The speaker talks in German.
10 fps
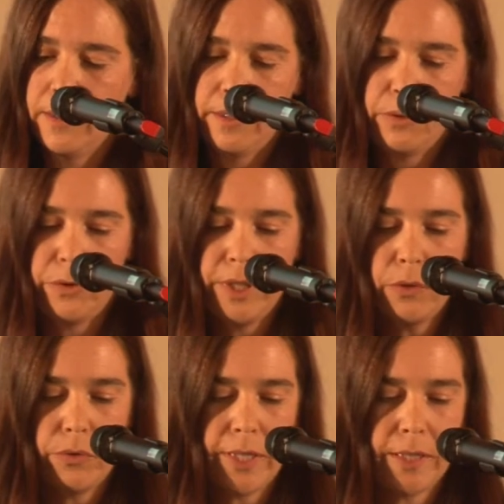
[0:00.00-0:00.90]
die
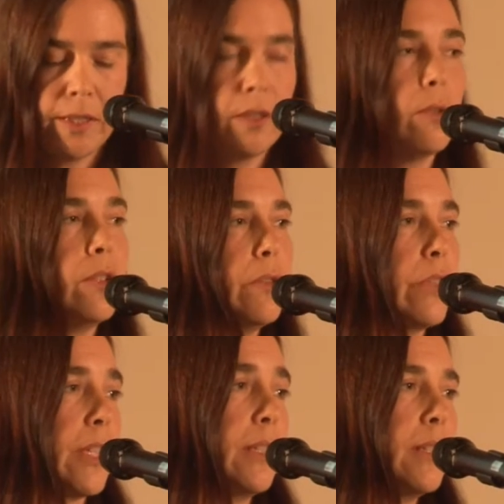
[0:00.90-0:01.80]
vielfältigen und
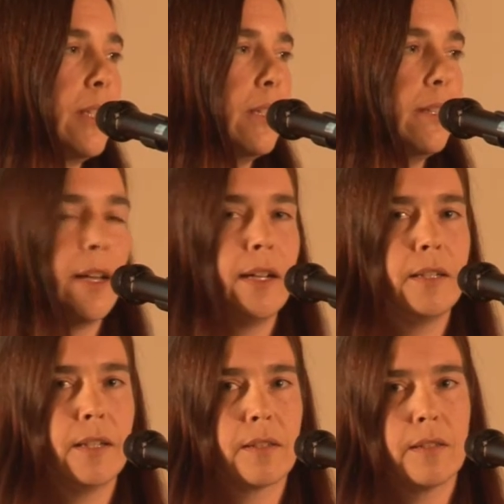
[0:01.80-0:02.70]
differenzierten
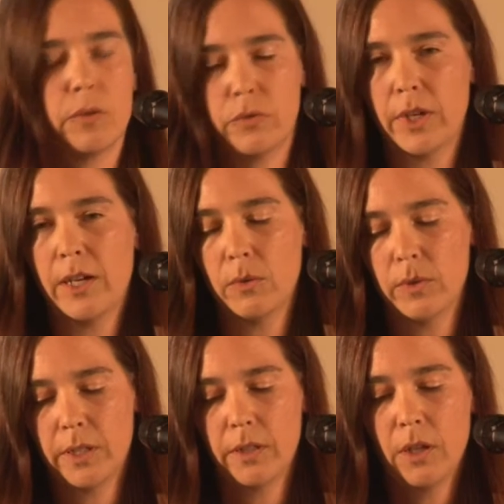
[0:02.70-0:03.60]

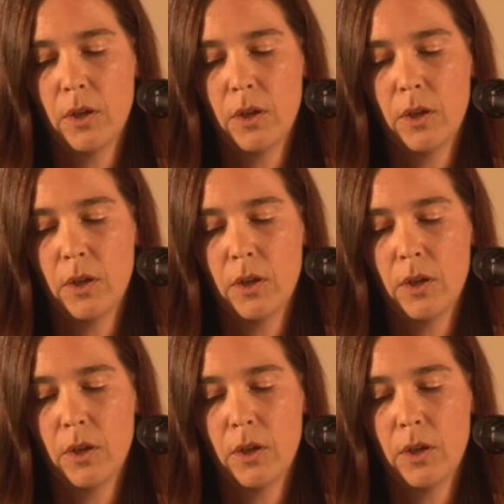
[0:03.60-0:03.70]
Alltagserfahrungen